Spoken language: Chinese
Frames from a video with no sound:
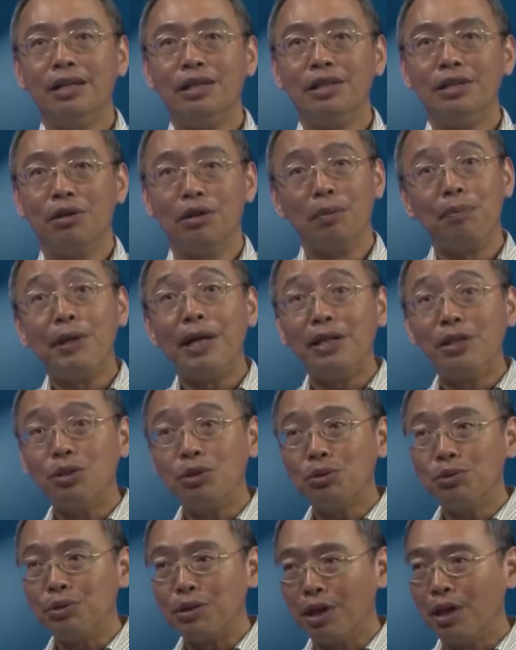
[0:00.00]
有了变异
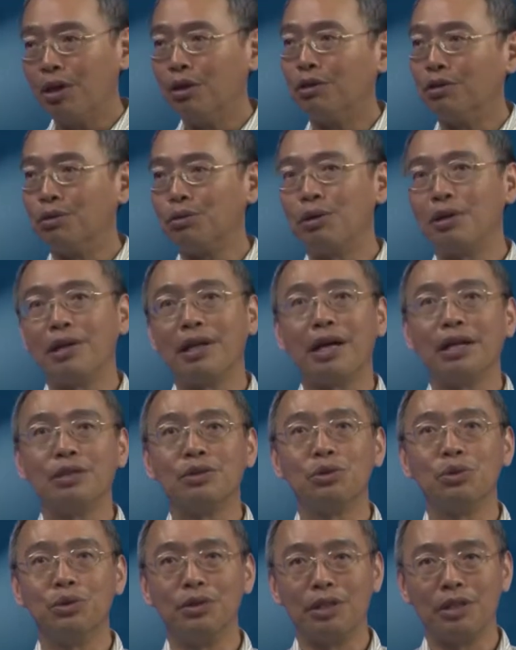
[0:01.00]
数以后，对它
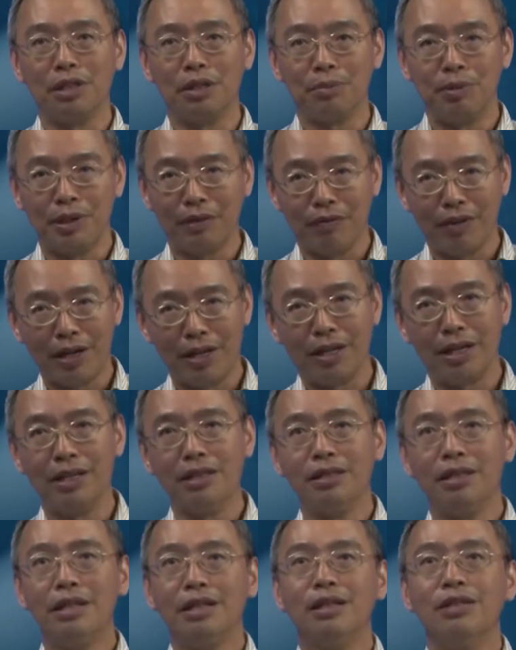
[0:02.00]
做一个平方
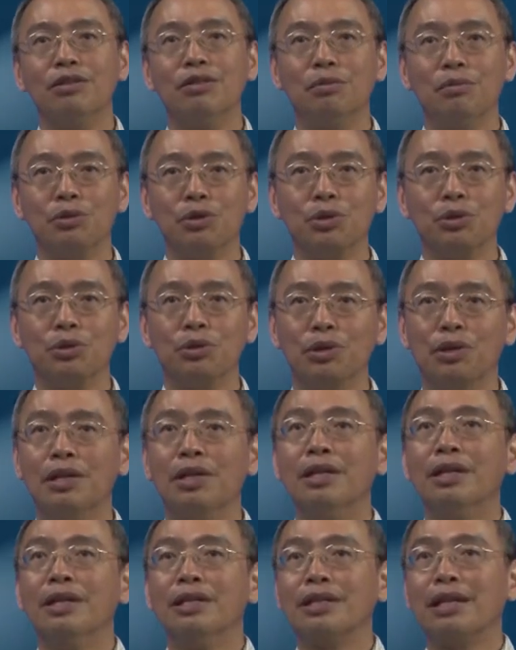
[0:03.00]
根。我们就说
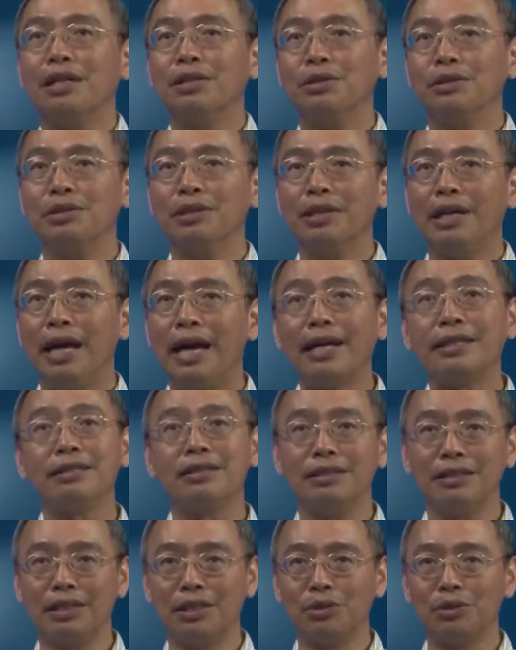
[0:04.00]
它就是
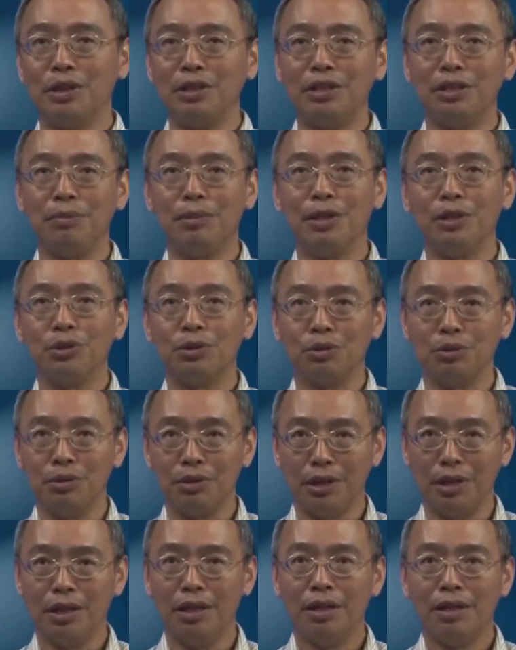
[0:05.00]
X 这个随机变数
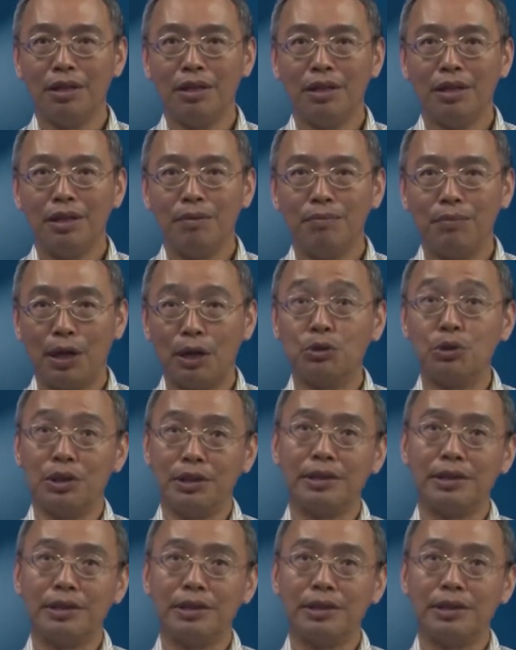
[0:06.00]
的标准